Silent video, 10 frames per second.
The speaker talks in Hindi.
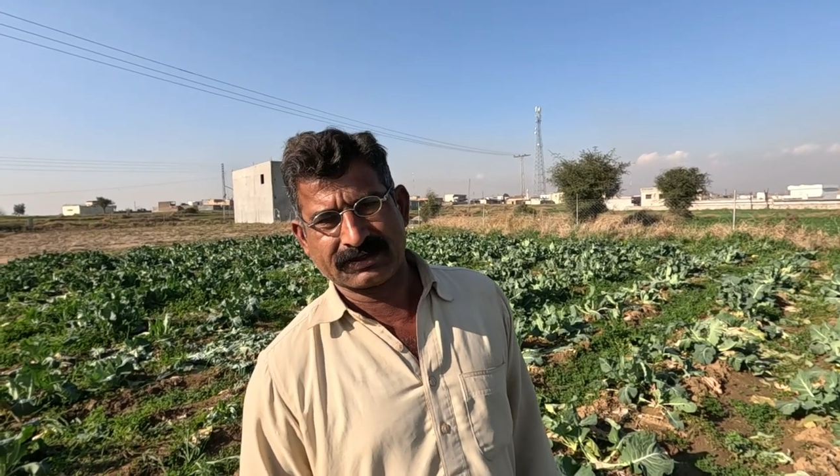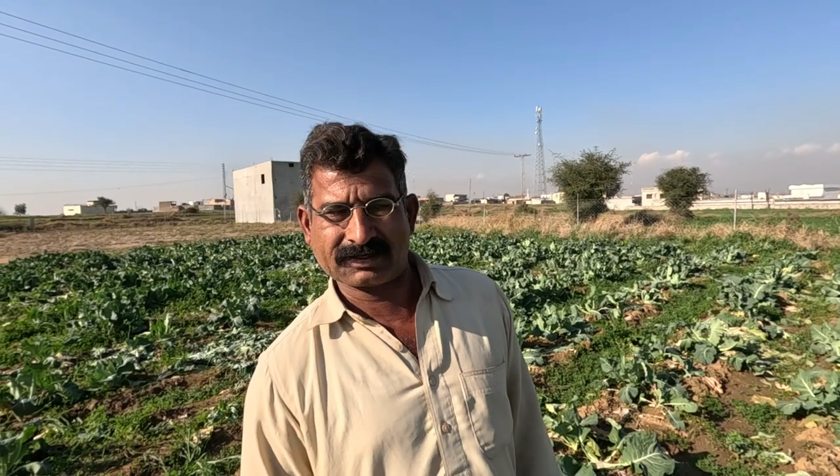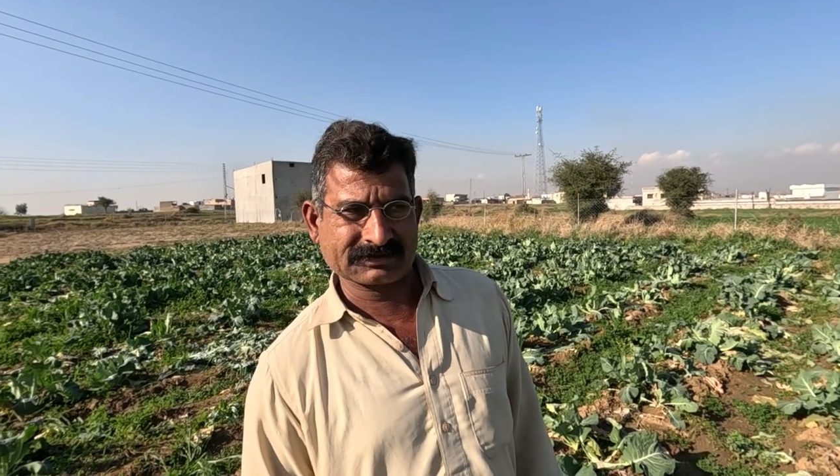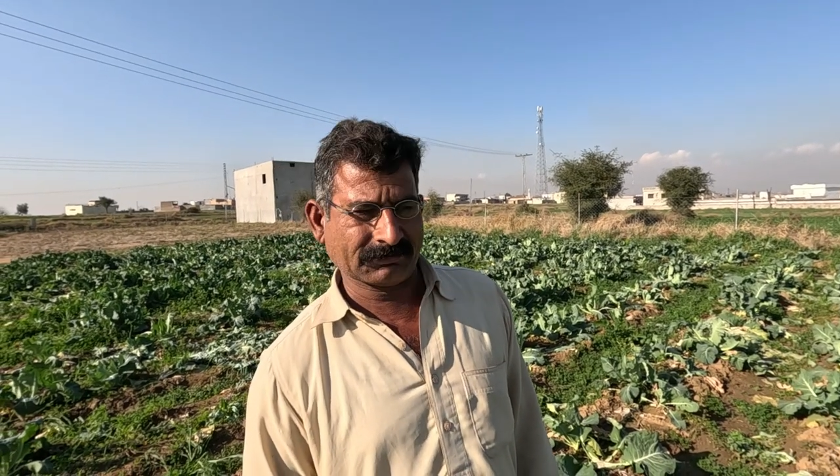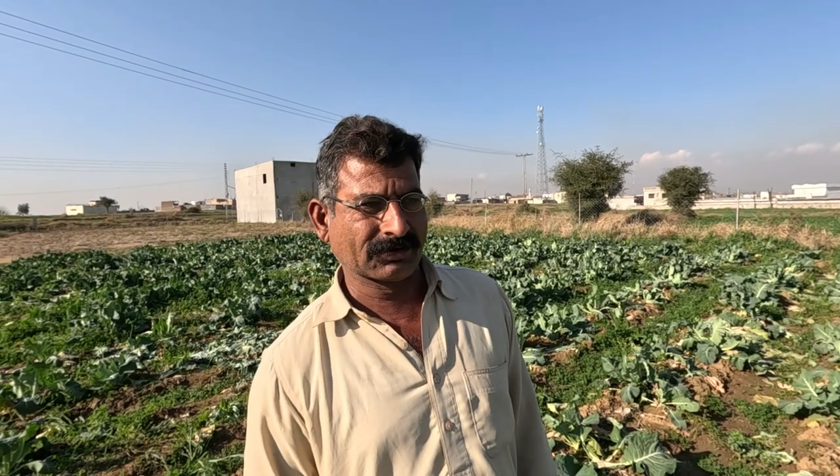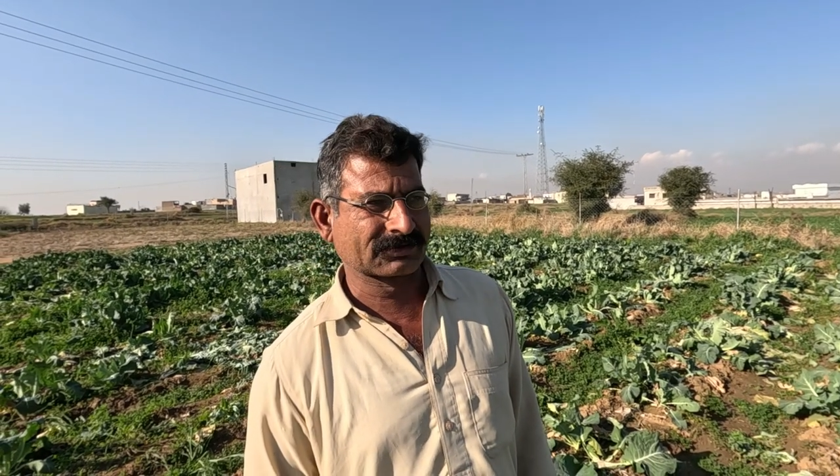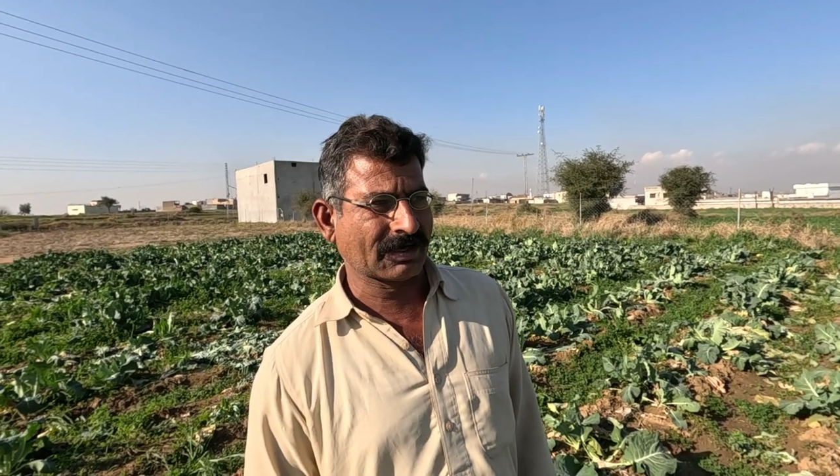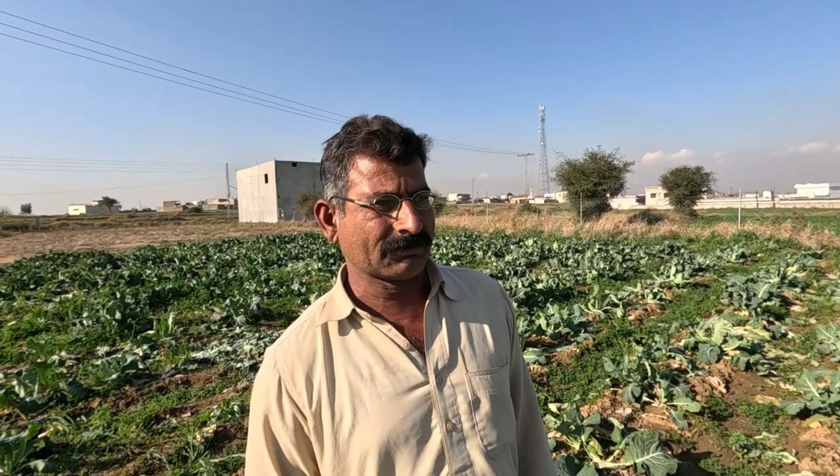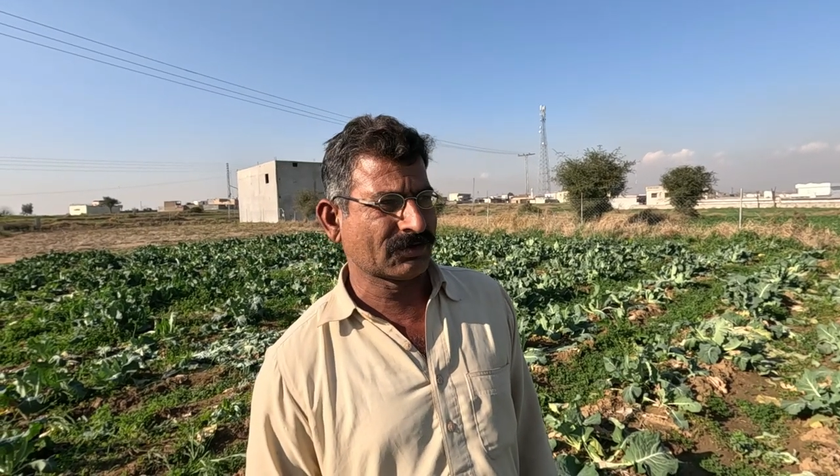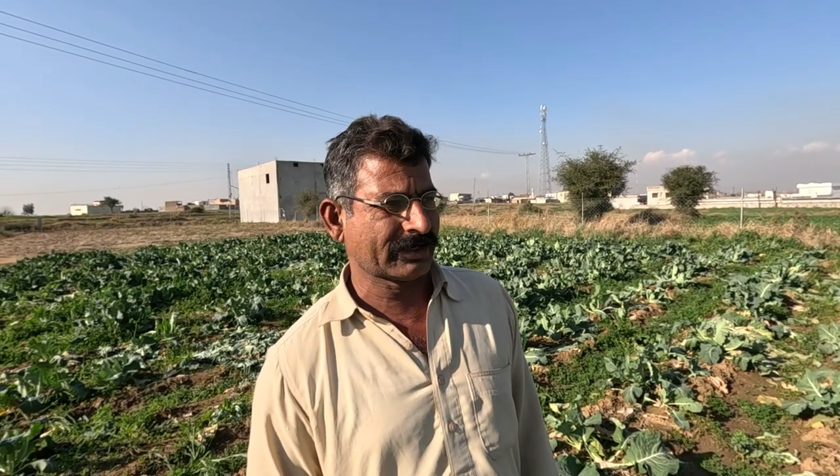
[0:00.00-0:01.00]
खर्चा बहुत
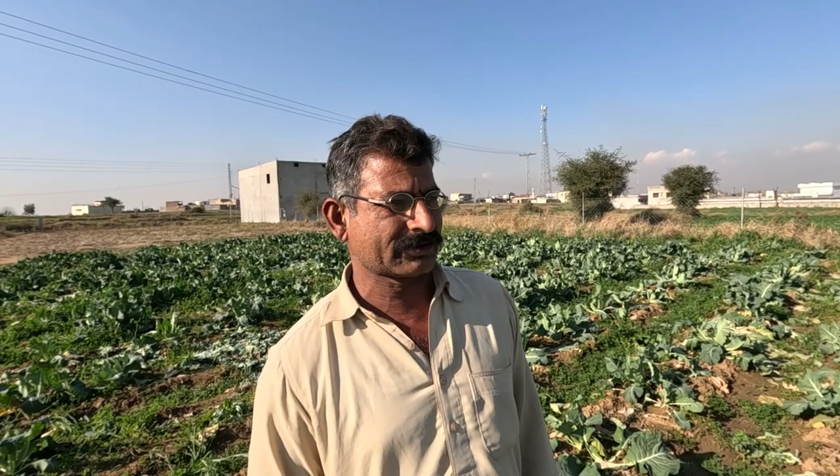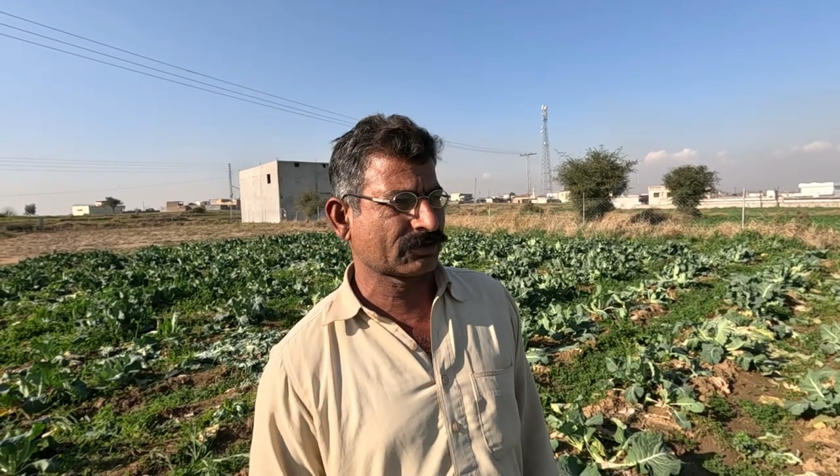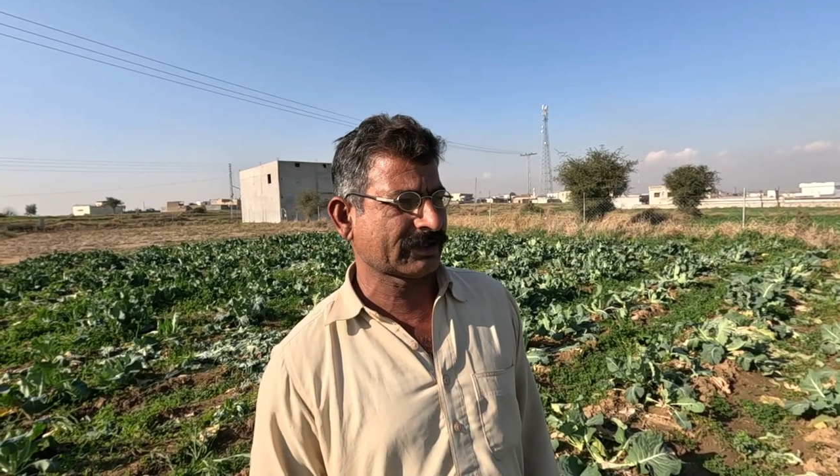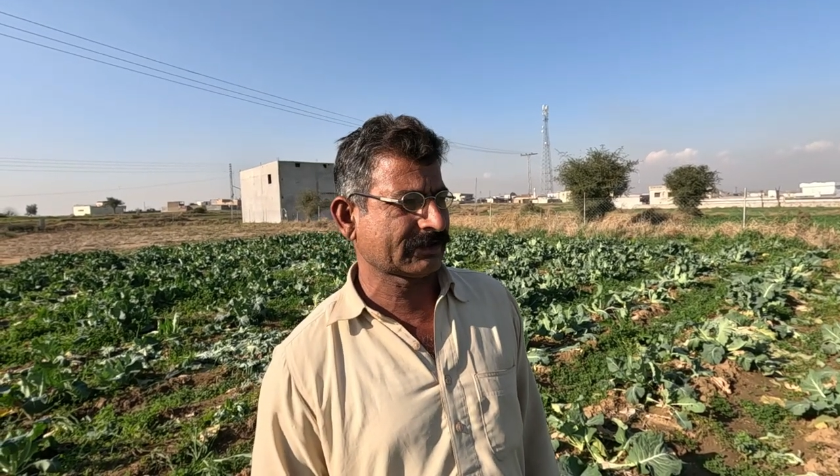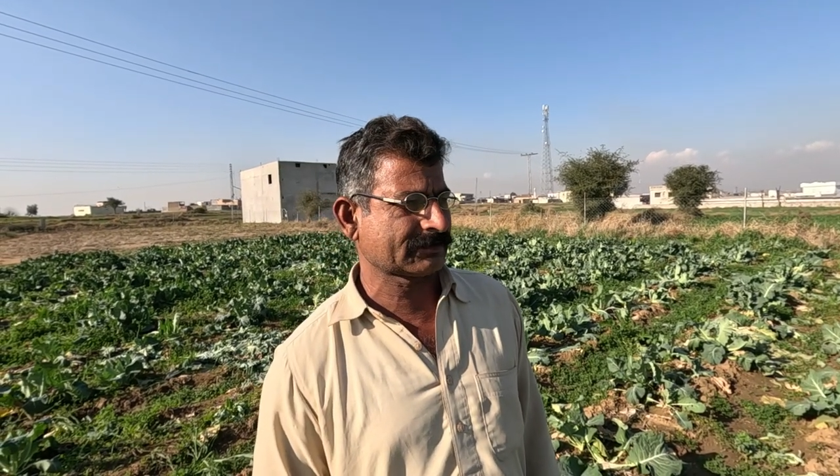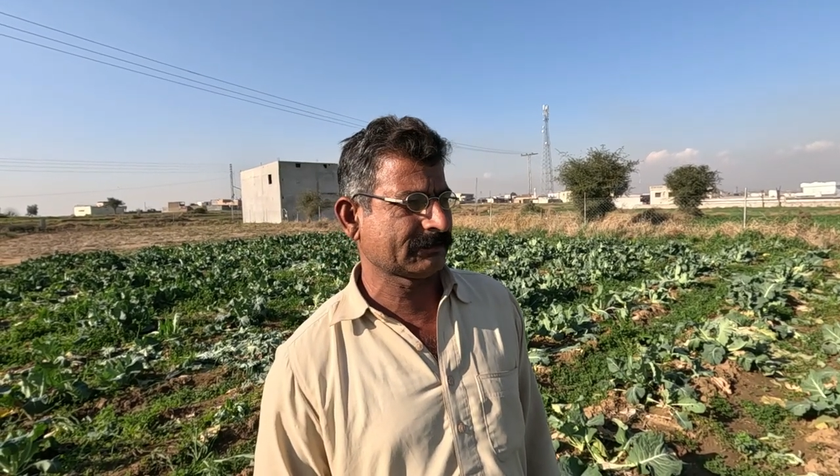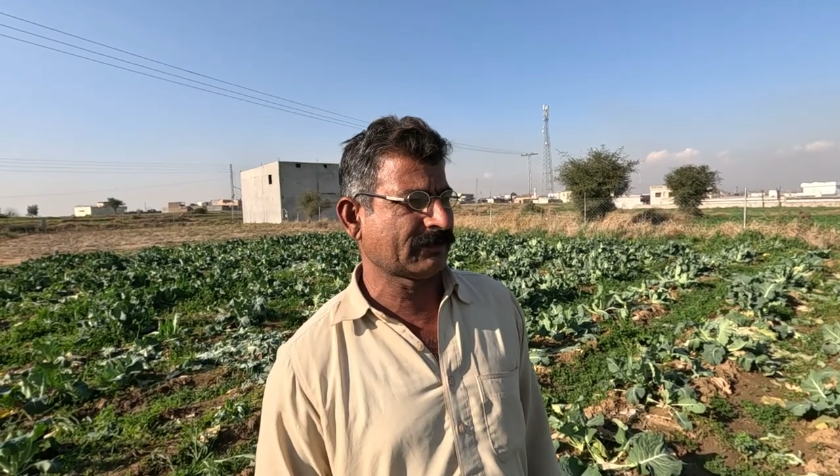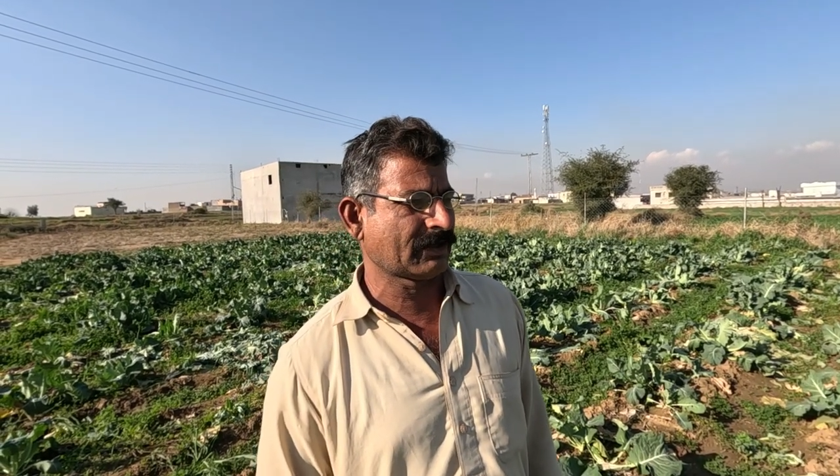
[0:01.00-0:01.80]
कम हुआ है क्योंकि इस